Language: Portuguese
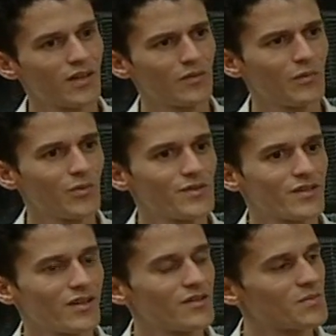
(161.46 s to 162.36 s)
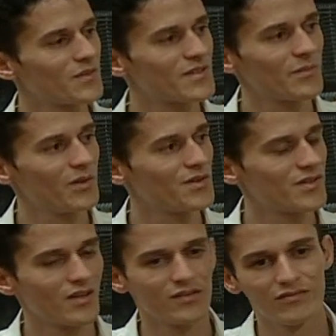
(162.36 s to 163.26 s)
cria uma música em cima dessa
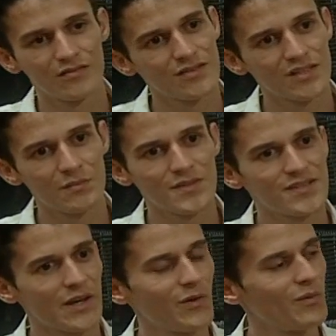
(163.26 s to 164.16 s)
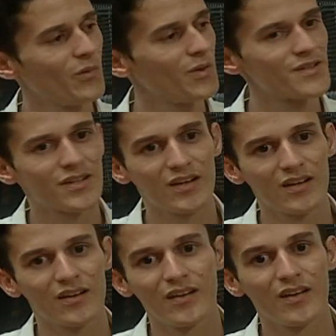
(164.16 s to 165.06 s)
melodia. Simples, saiu a
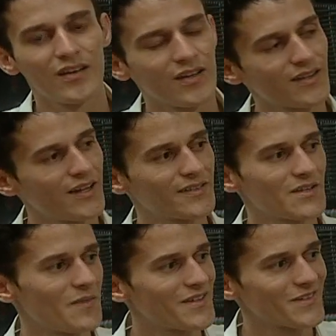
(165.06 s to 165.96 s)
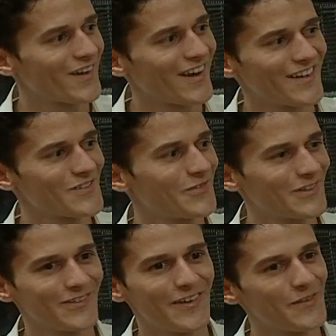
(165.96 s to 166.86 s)
música e está entre as mais tocadas em
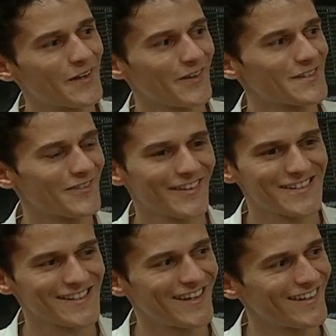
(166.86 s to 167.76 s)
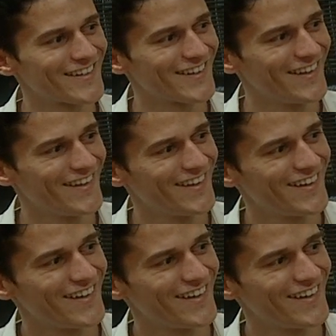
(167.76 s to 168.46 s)
Porto Velho para nossa felicidade. Né?